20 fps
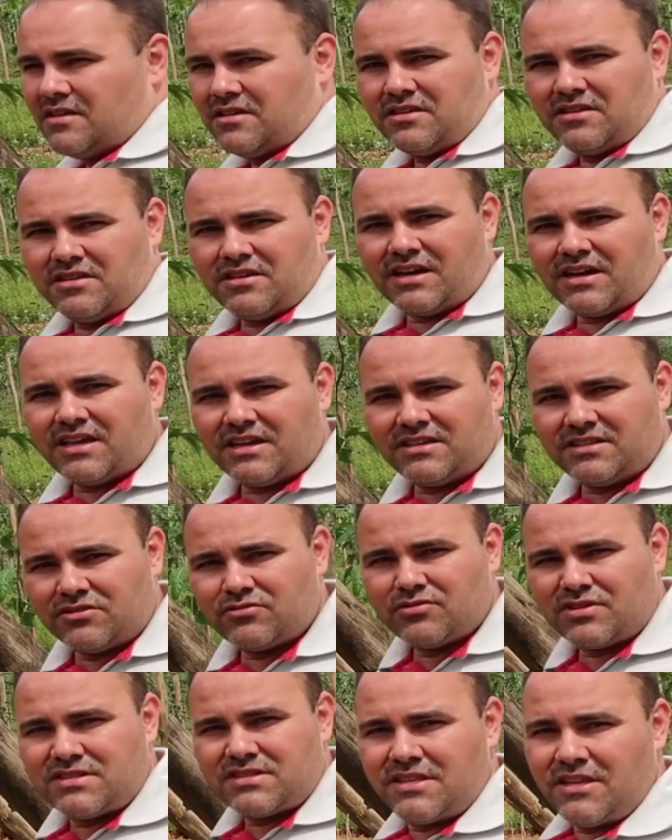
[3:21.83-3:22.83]
E
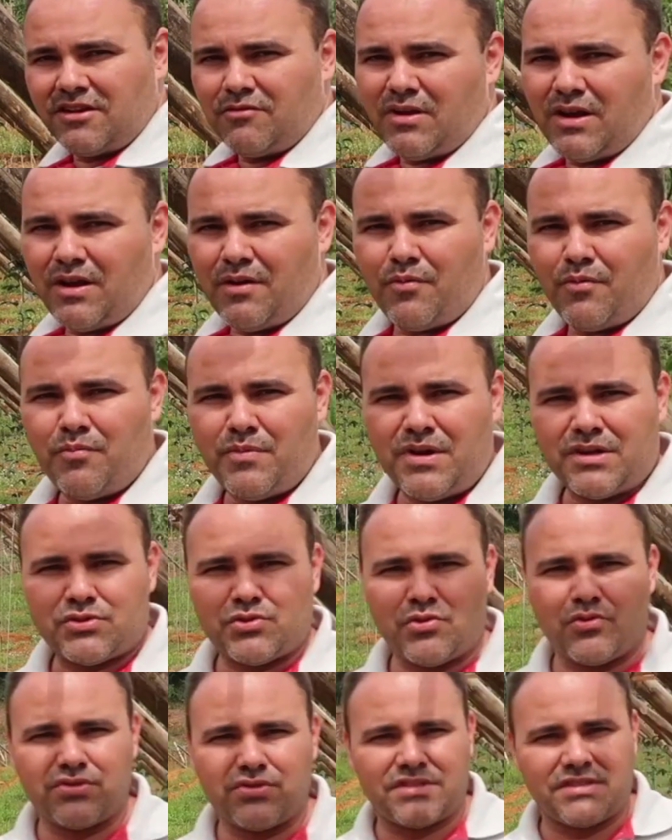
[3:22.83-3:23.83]
acredito que seria uma, uma
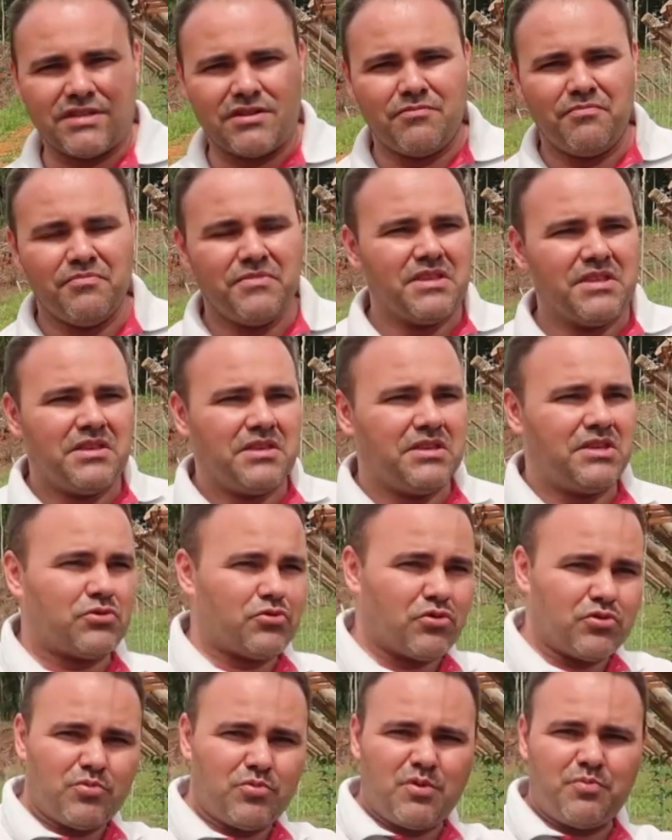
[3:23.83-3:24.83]
solução que
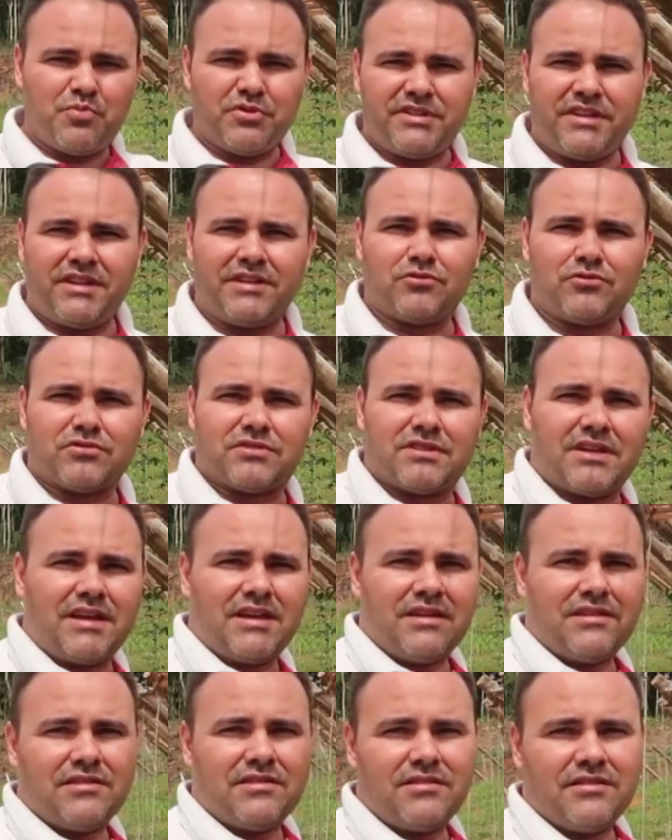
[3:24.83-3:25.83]
todo mundo poderia
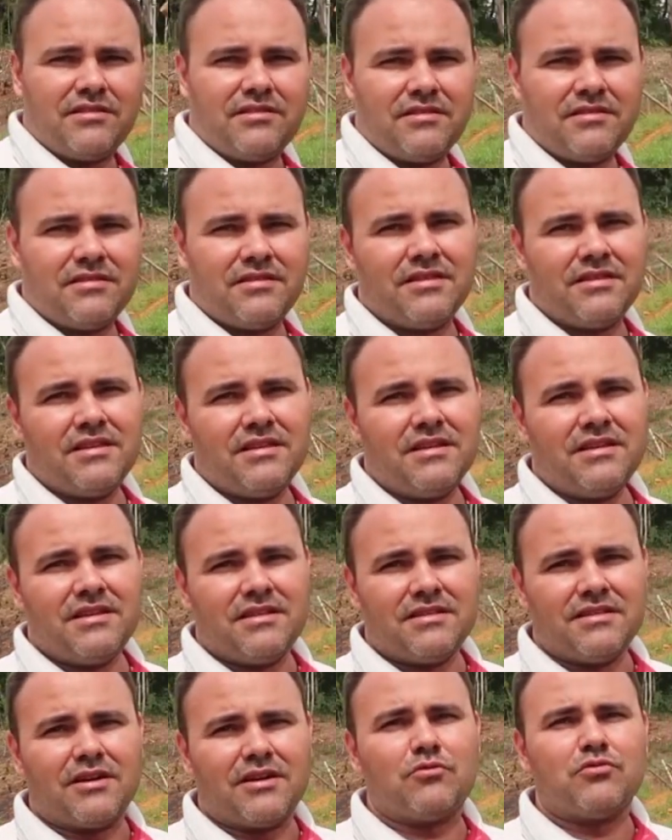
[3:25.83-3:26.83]
adotar
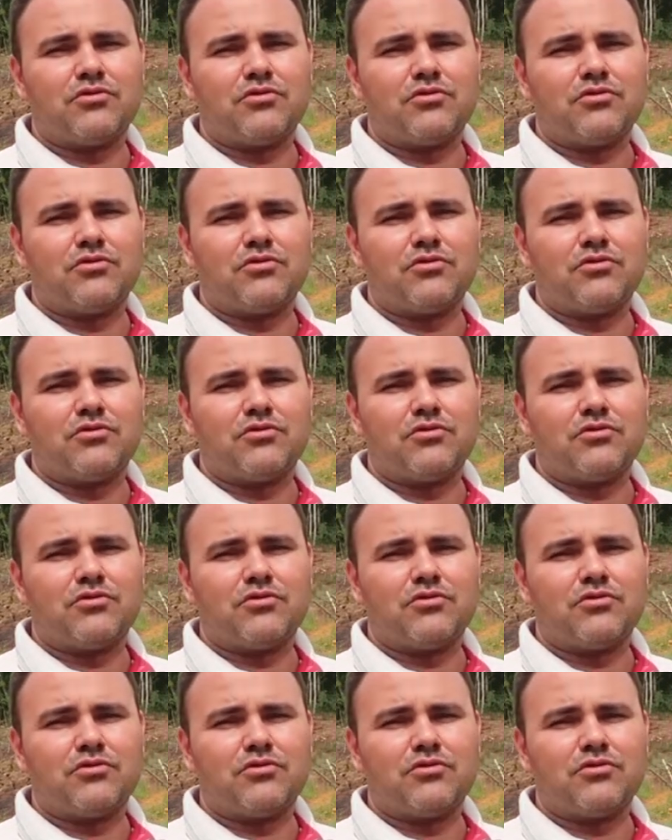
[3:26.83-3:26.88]
na